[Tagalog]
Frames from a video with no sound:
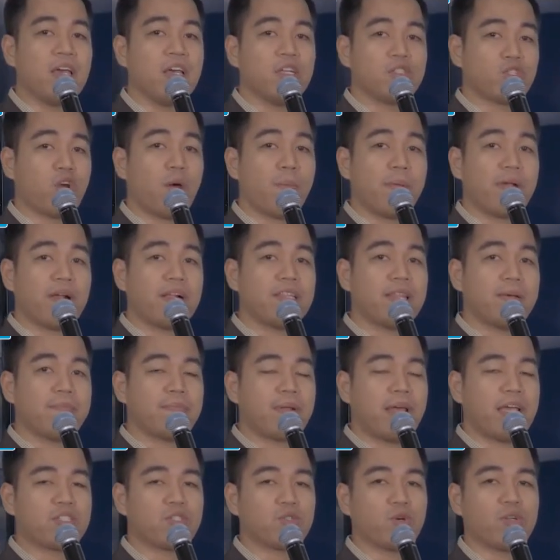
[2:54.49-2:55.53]
tropical
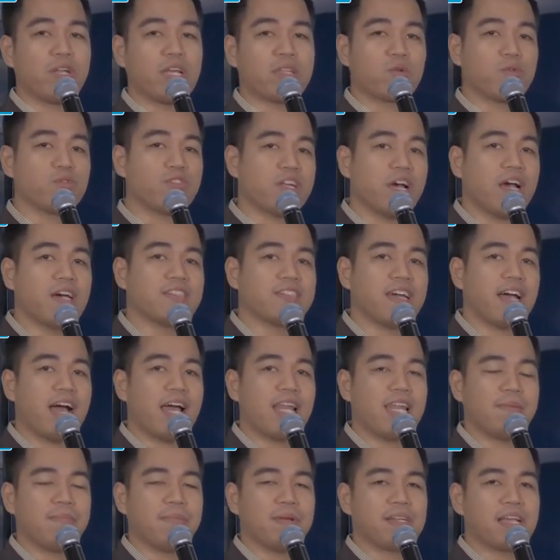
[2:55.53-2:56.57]
depression at kung
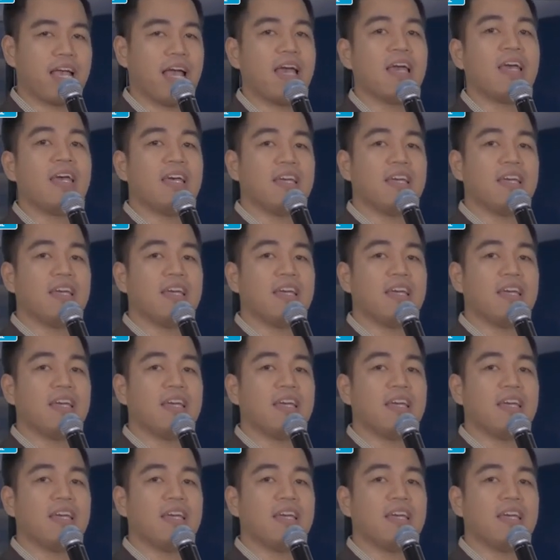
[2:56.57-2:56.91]
sakasakali man nga